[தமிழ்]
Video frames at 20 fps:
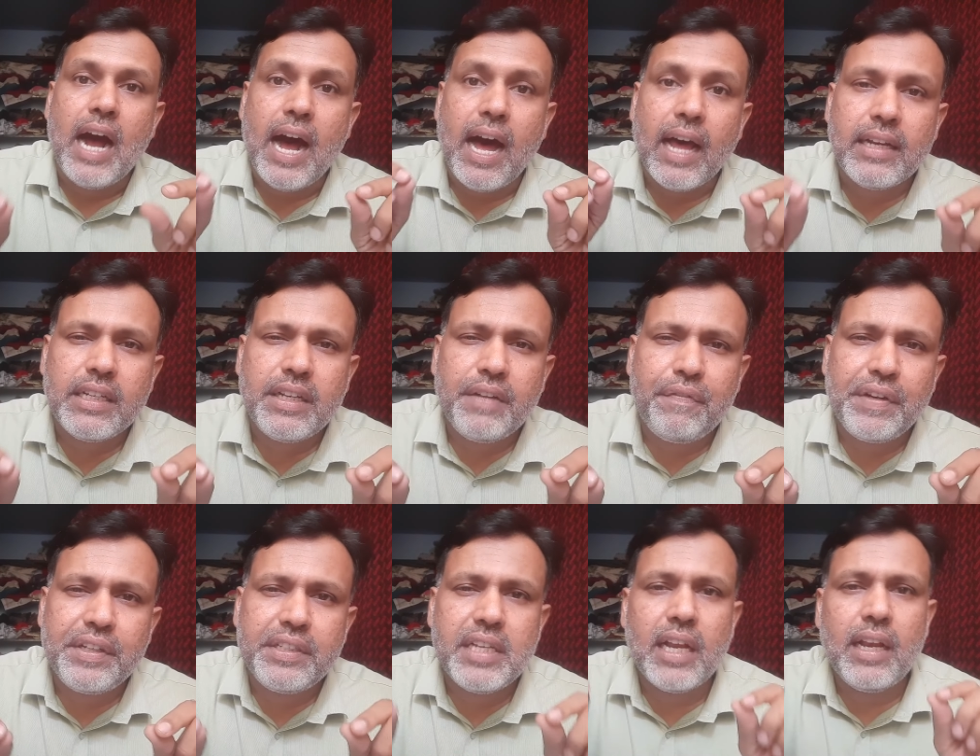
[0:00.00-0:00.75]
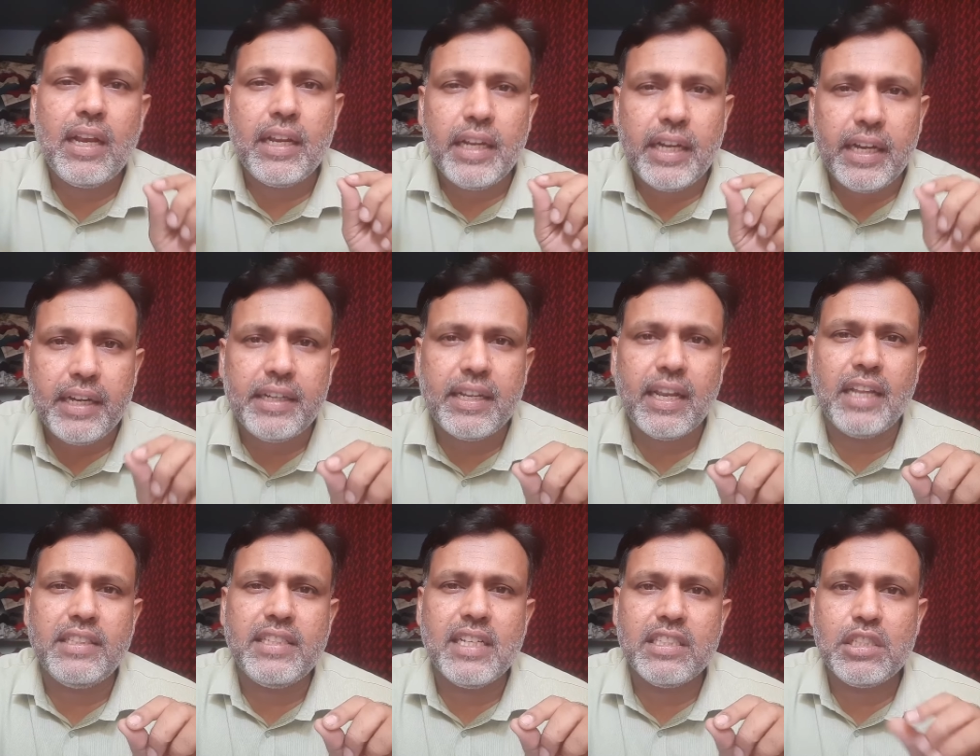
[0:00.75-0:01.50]
ஆர்டிஃபிஷியல்
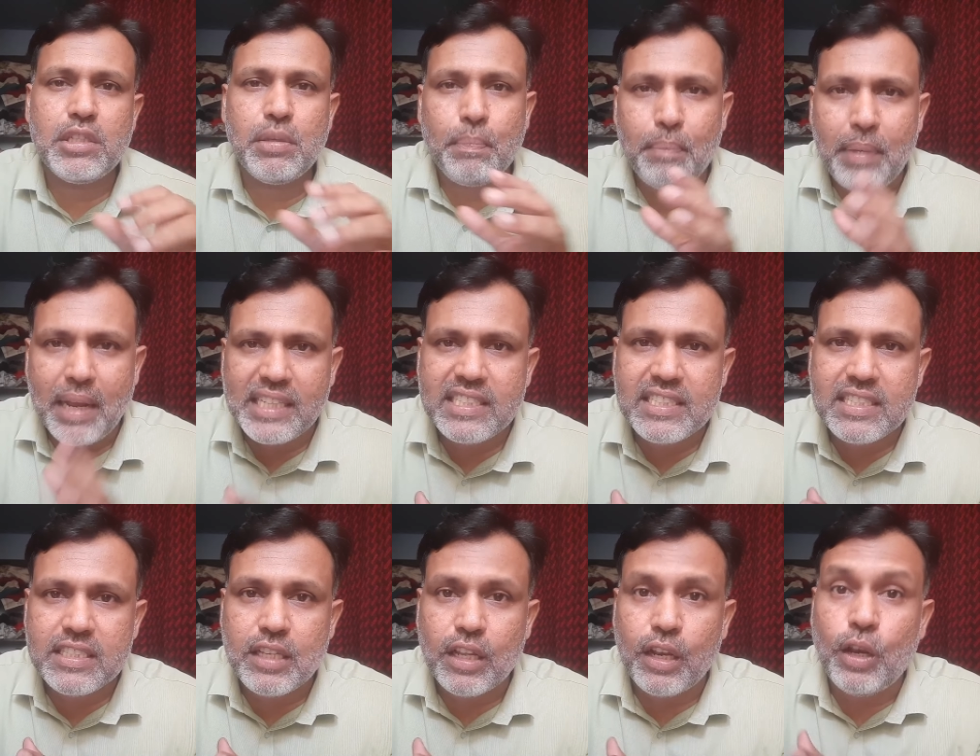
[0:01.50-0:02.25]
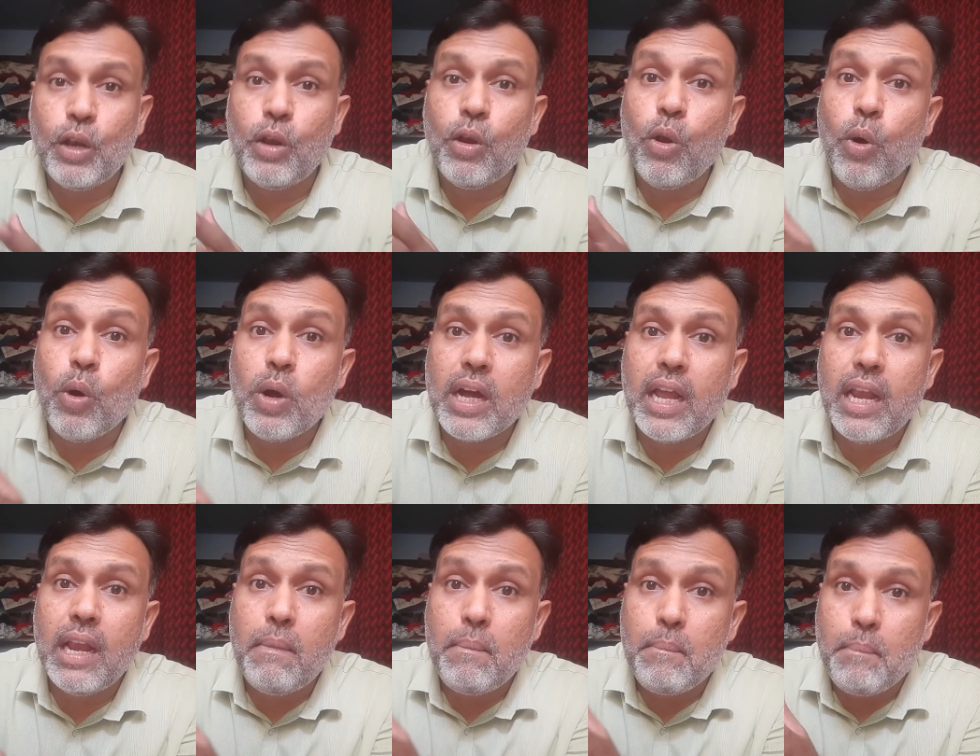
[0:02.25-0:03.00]
இன்டெலிஜென்ஸ் ப்ளஸ்
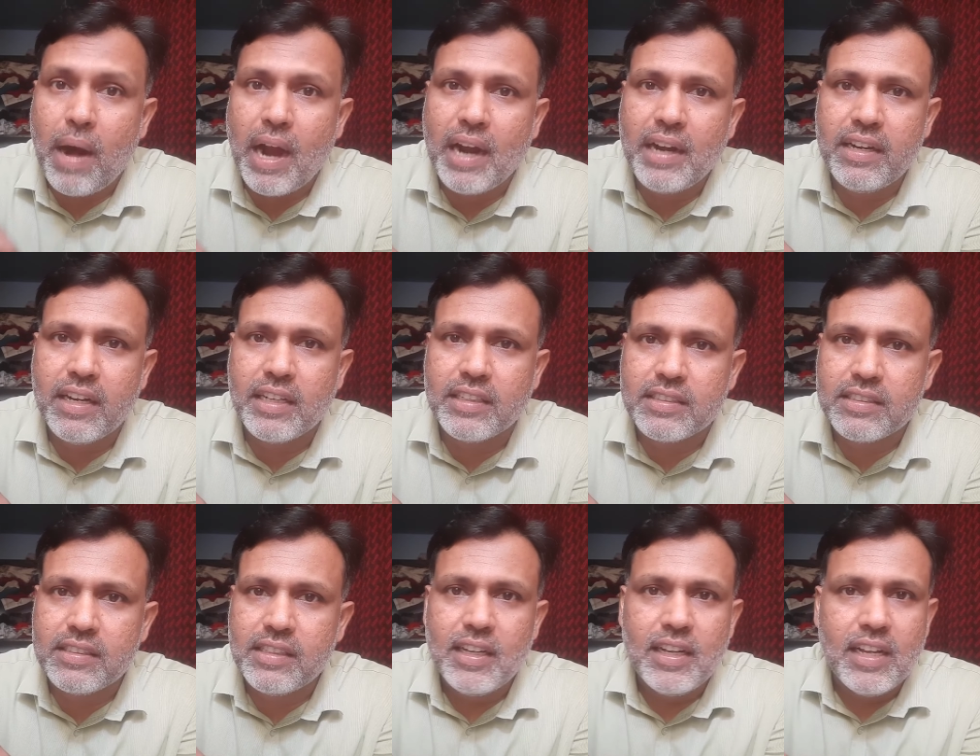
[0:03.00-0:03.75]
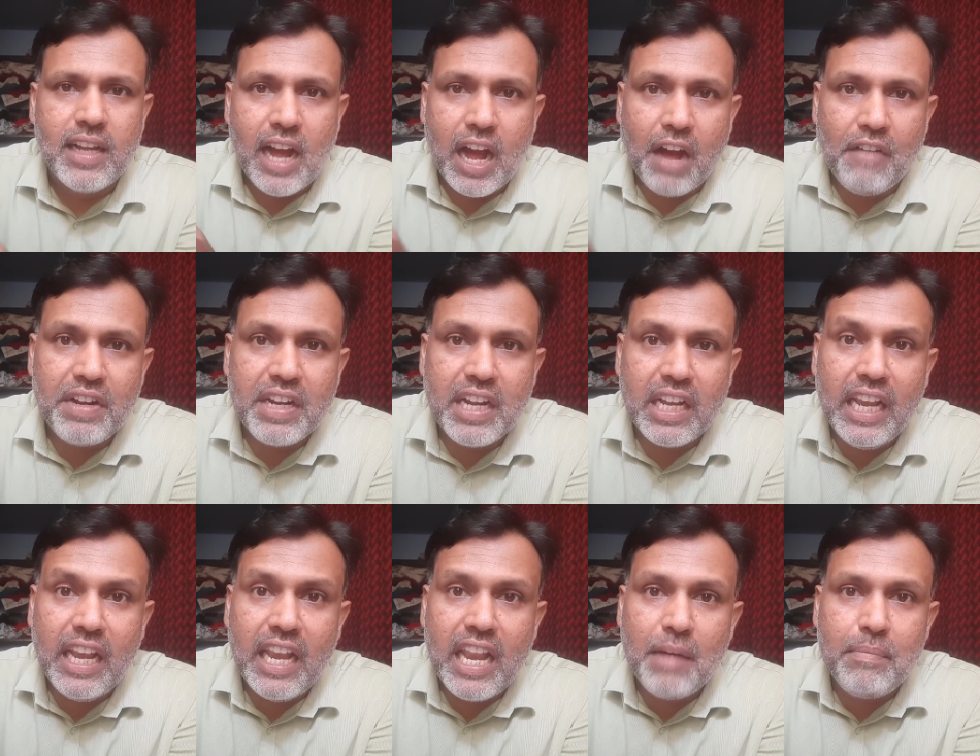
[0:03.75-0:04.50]
லோக்கல் பார்ட்னர்ஸ் அவங்க
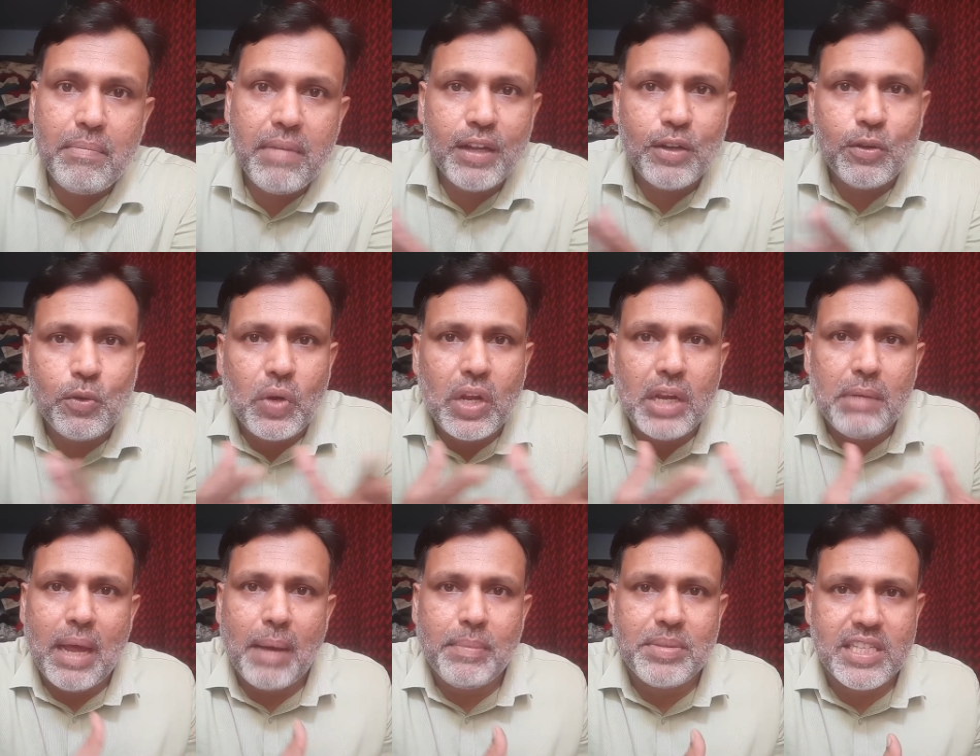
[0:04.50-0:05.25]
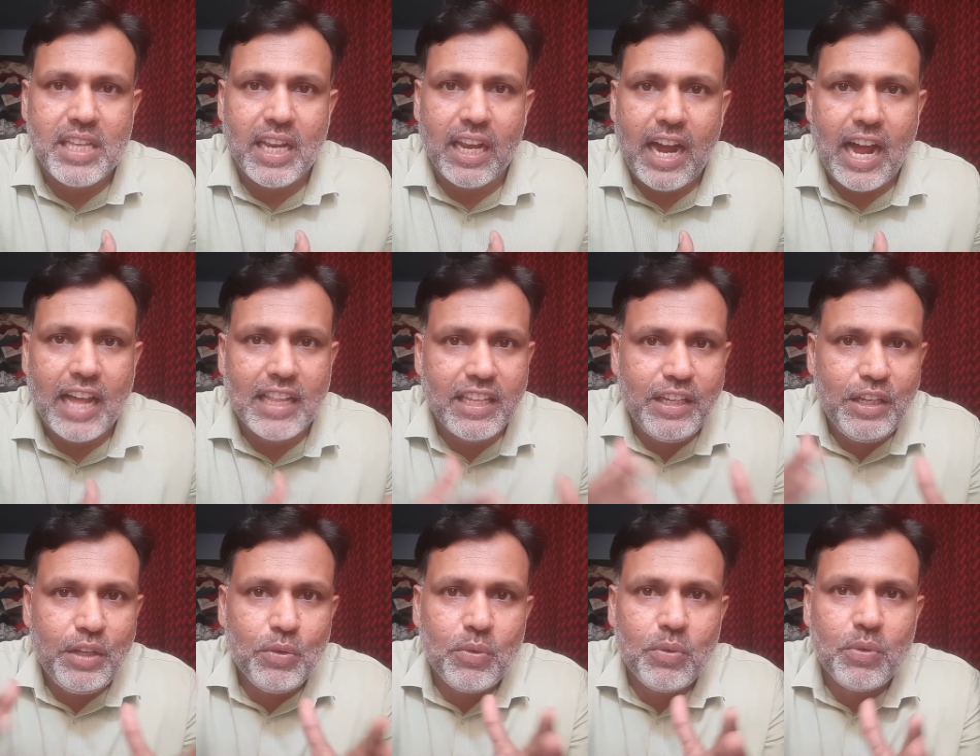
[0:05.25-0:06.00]
இல்லாமல் கூகுள் மேப்ஸில்
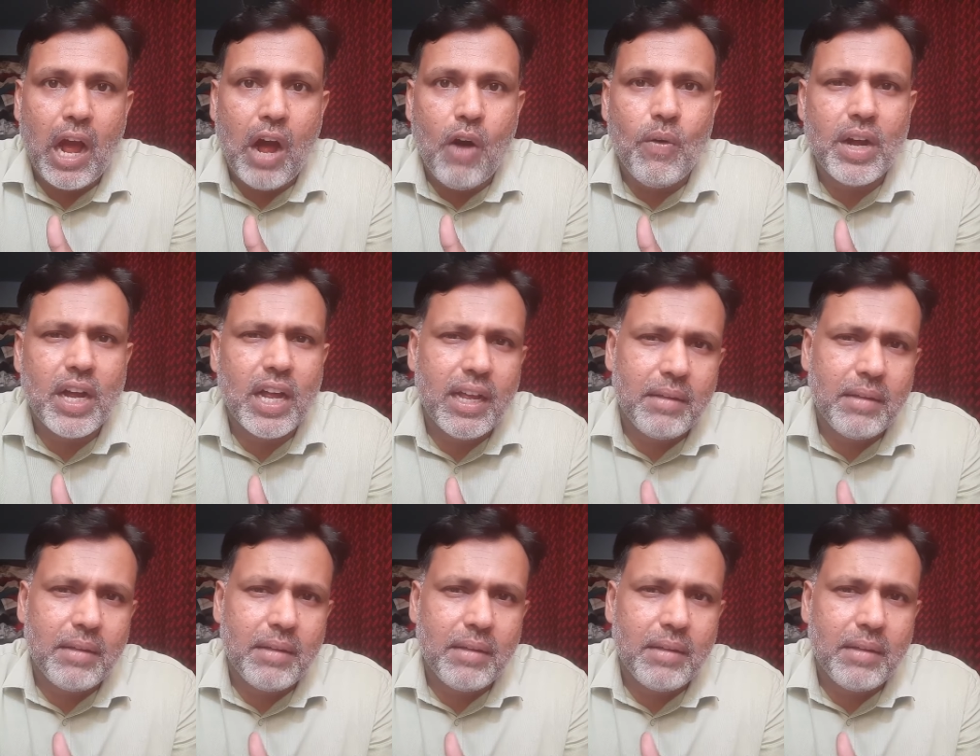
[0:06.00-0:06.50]
அதையும் அவங்க